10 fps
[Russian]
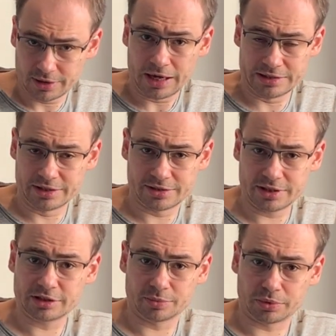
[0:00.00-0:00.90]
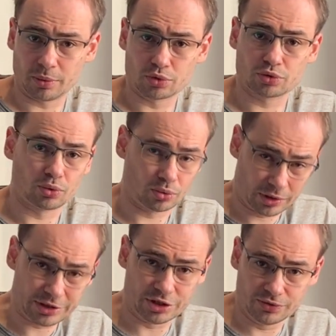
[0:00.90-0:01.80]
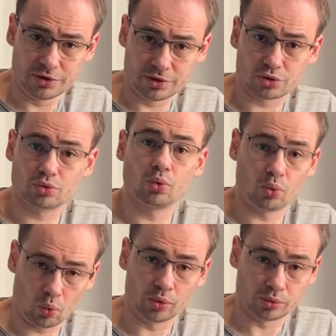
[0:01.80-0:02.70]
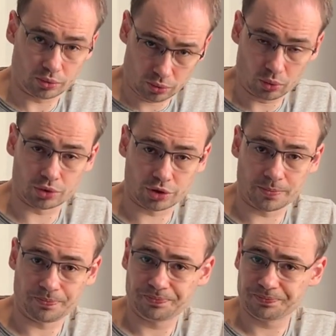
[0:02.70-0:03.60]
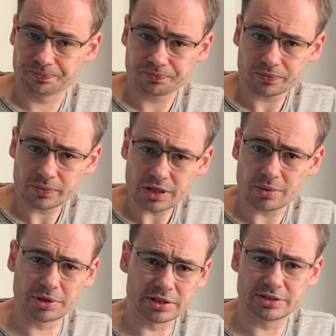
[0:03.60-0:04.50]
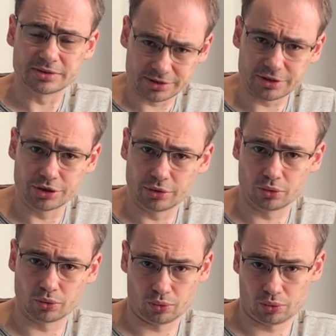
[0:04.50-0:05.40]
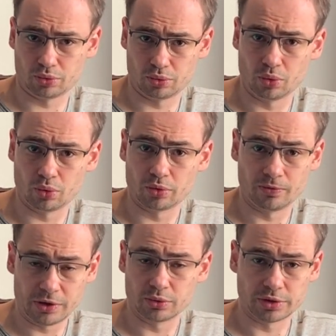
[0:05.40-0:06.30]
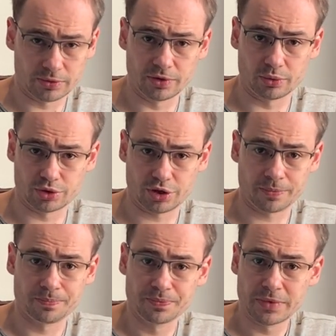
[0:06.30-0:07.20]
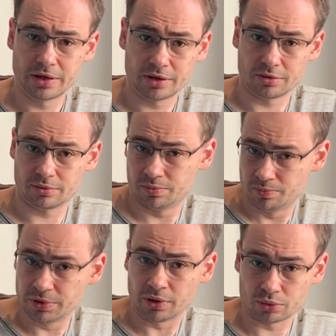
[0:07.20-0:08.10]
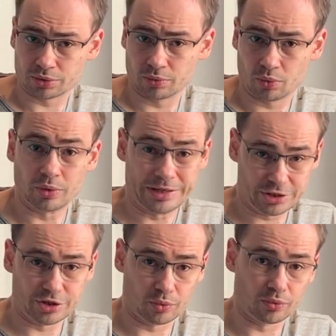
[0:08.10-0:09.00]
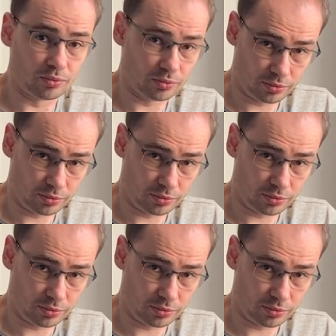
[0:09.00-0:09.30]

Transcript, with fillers: IT-сектор, потому что очевидно, что он тоже приносил значительную долю валютной выручки э, белорусскому режиму.